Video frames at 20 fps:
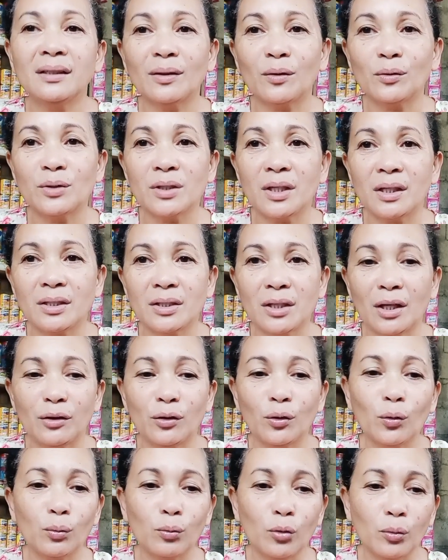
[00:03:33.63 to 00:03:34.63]
na konsensya
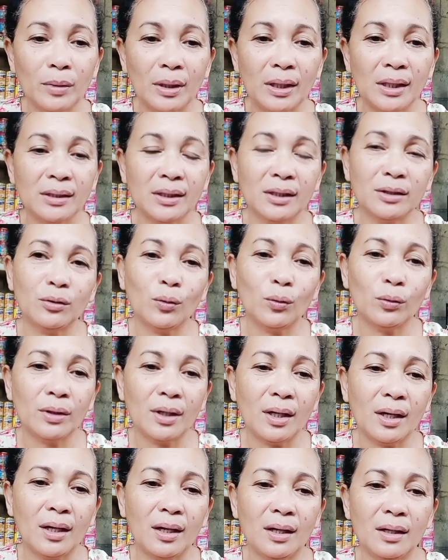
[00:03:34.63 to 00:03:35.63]
yung bumili nito
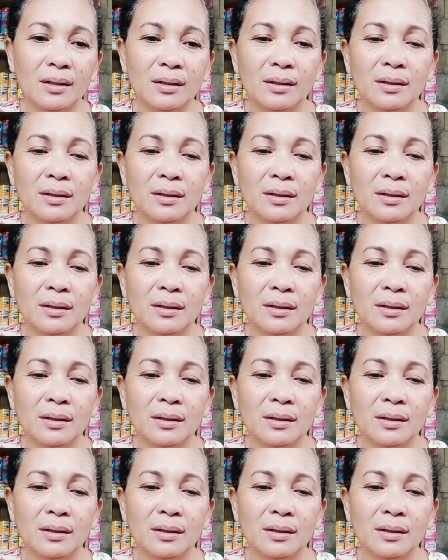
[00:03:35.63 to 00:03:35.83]
na